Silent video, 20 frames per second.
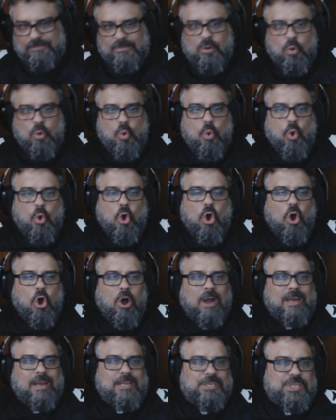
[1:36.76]
O
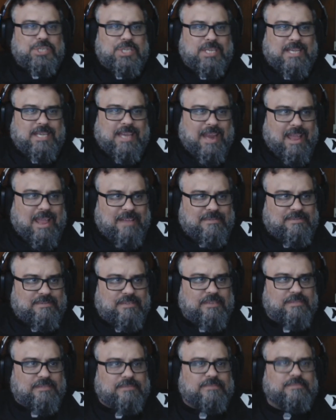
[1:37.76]
Holly
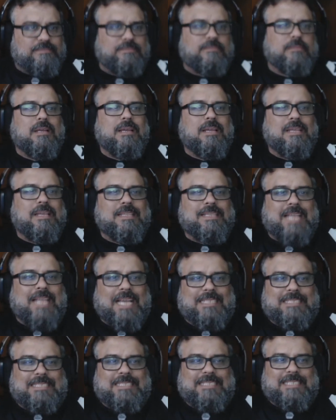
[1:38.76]
escreve da
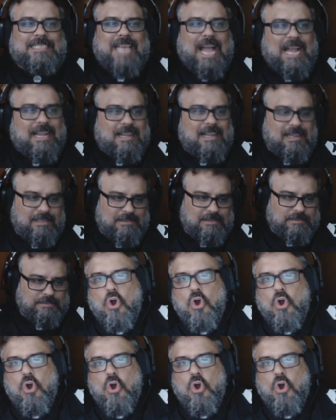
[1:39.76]
saga.